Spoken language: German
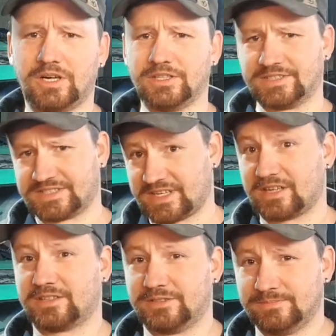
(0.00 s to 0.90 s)
Und das ist
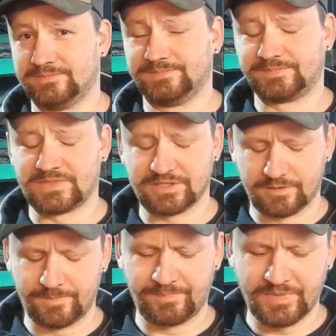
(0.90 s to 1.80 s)
kacke.
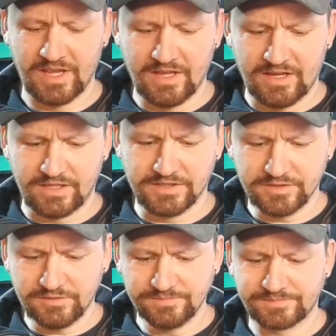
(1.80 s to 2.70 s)
So.
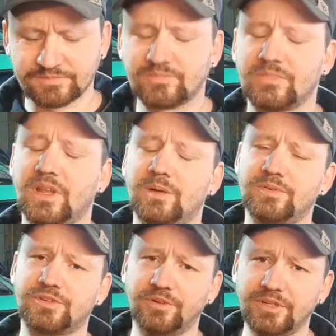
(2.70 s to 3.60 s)
Also
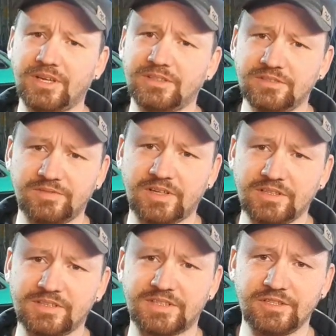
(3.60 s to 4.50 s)
habe ich heute
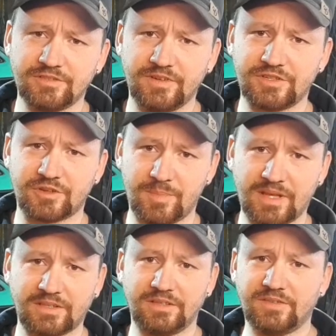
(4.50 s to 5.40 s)
angefangen. Das erste, was ich
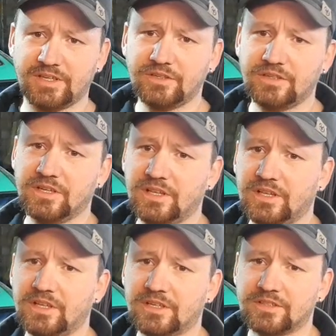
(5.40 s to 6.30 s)
gemacht habe, war ja
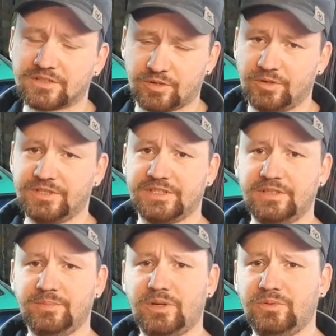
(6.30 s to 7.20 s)
das Gehäuse
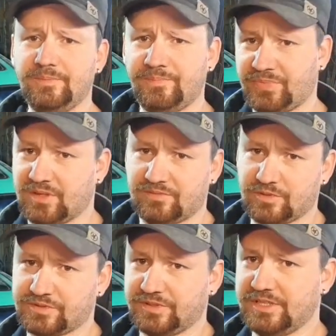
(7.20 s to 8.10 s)
inbauen.
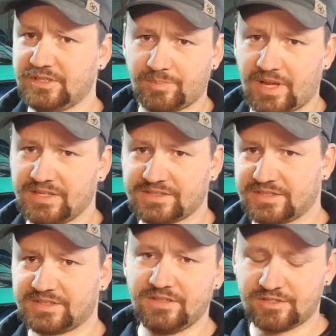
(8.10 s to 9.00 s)
Funktioniert, passt,
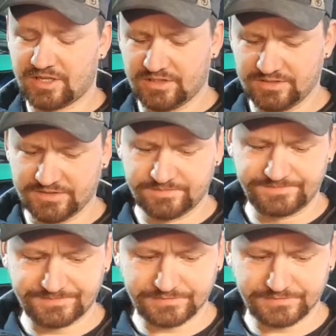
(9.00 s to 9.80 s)
ist dicht, alles.